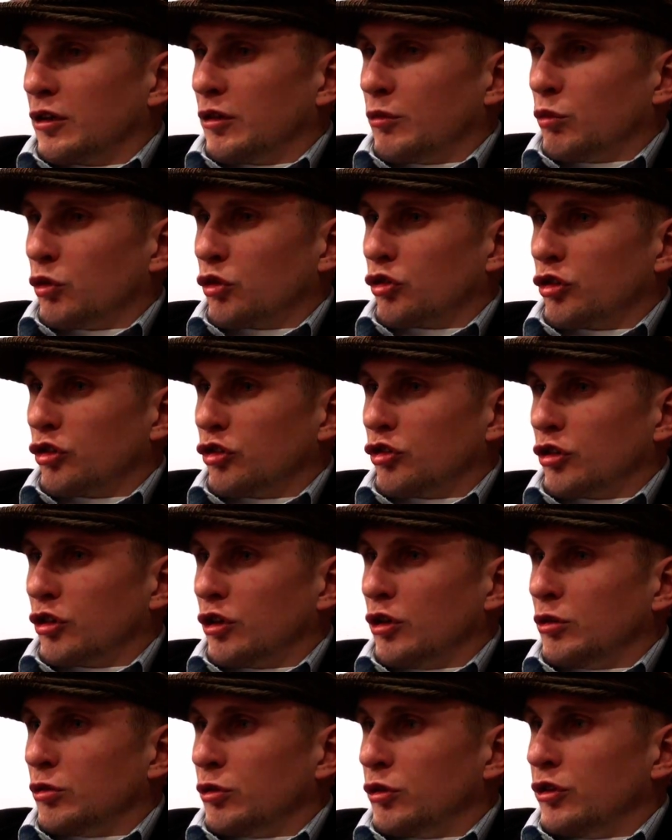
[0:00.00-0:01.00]
może jeszcze
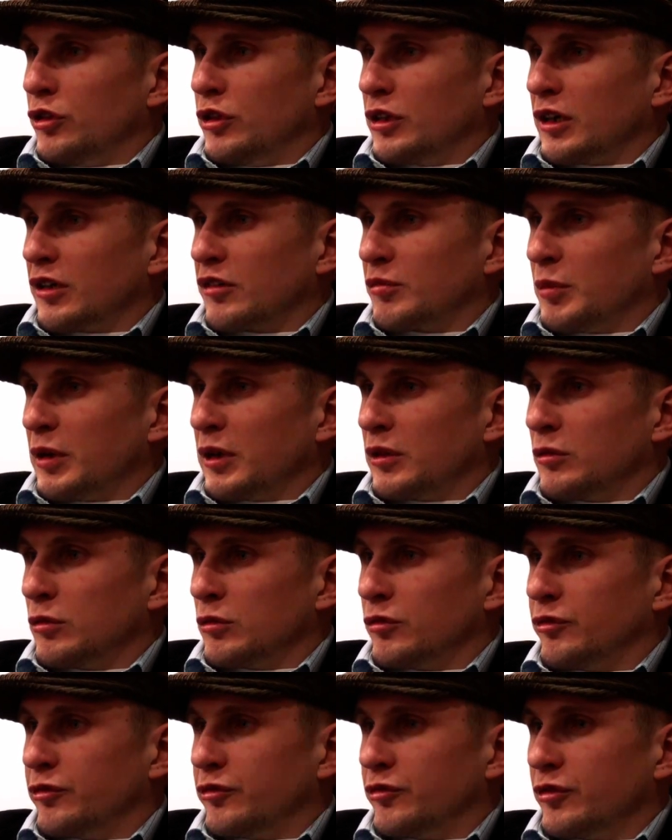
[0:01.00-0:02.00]
kilku innych
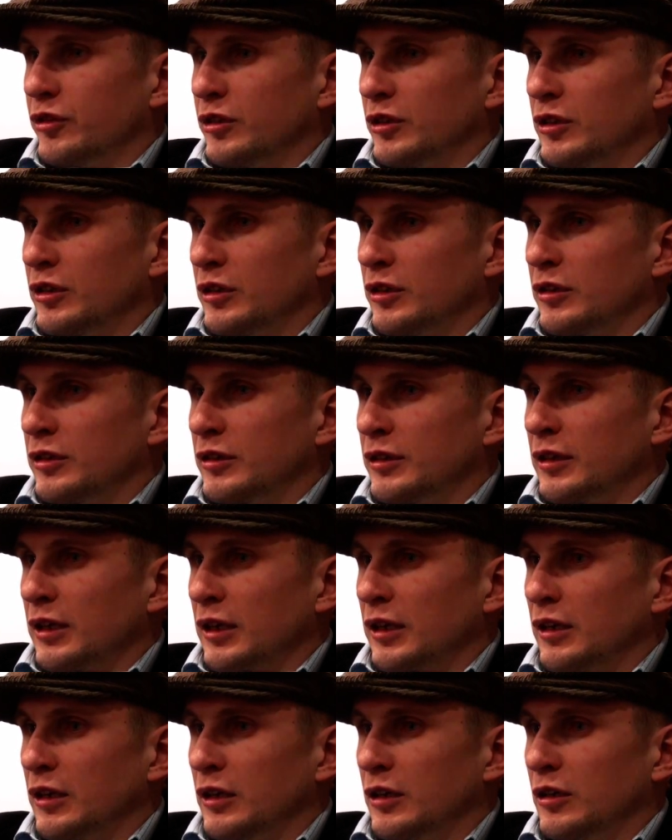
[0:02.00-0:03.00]
aspektów e,
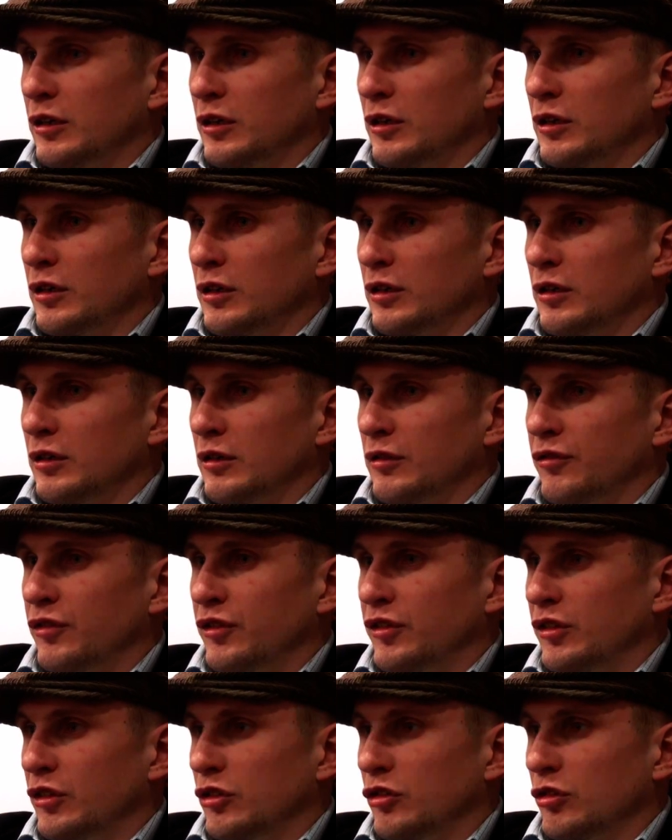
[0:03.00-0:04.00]
takich
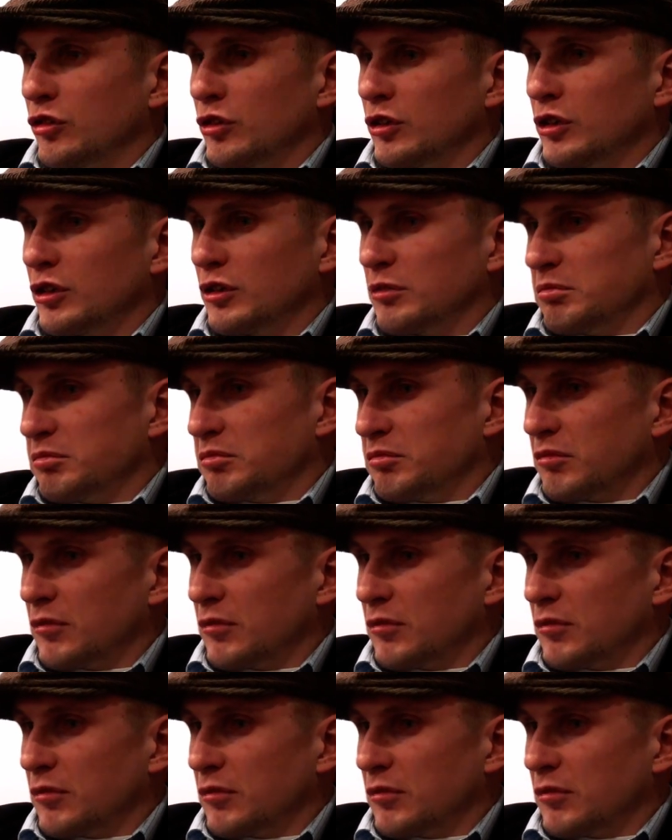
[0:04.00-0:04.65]
fizycznych.